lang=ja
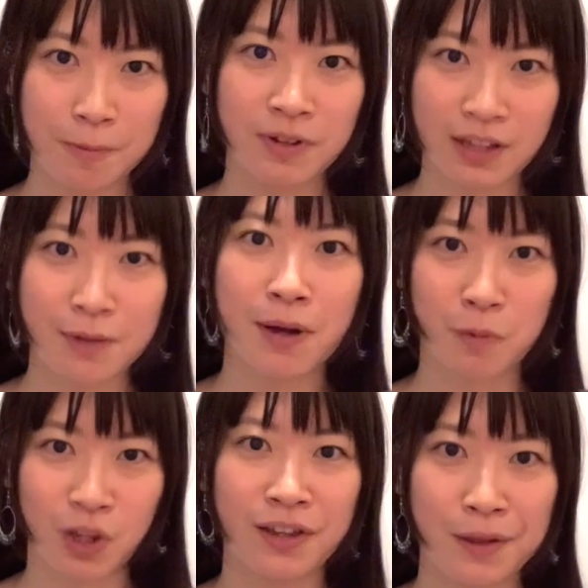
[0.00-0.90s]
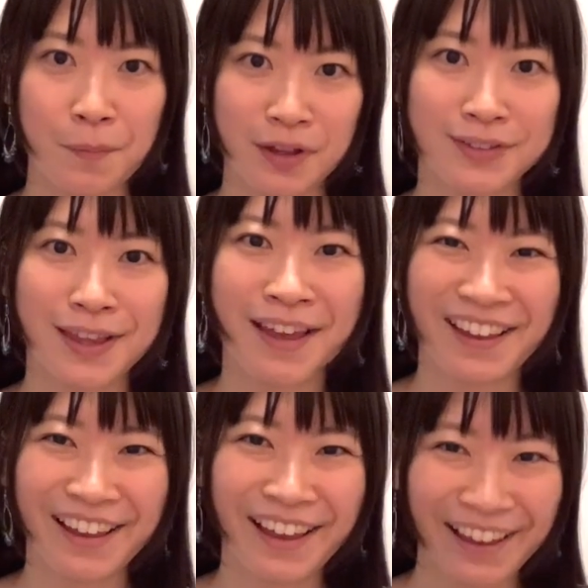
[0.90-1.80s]
ました。今も聴いてます。
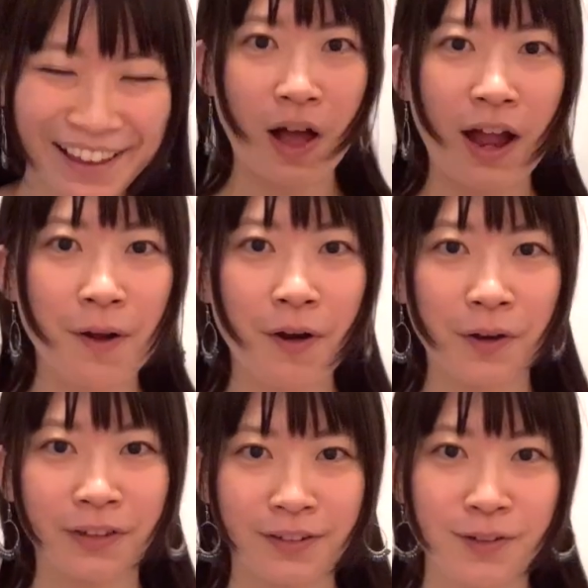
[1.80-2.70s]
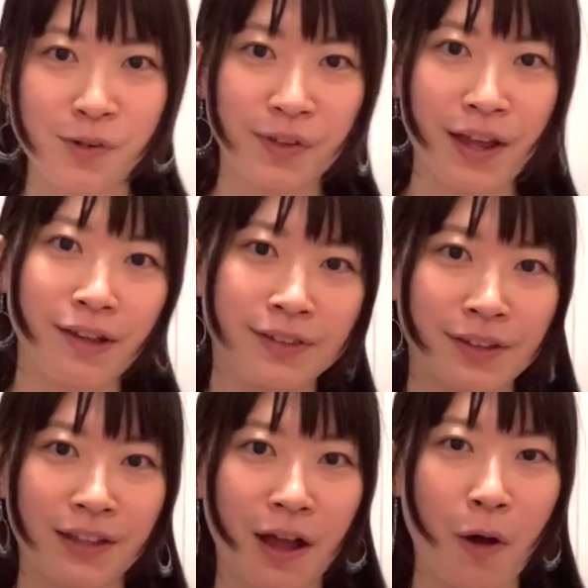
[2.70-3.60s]
あれは私の大好
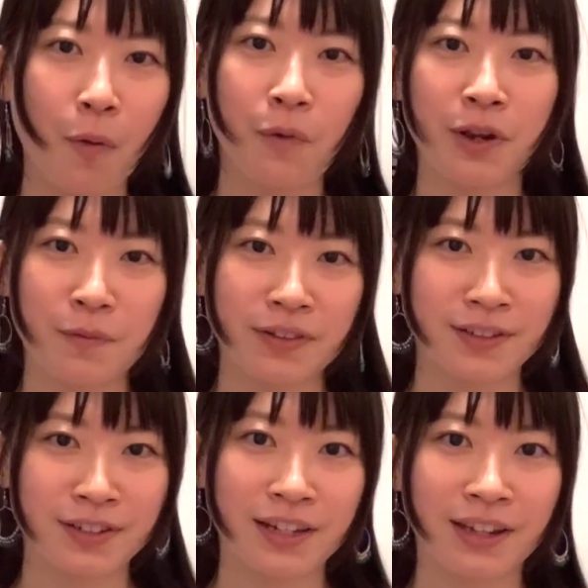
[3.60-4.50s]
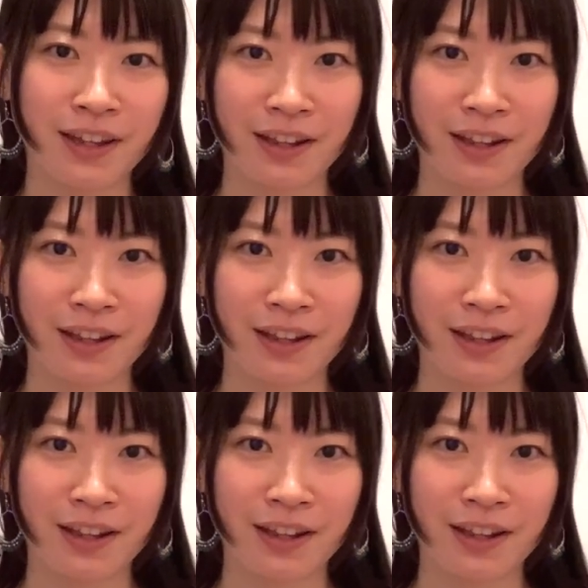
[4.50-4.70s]
きなオムニバス CD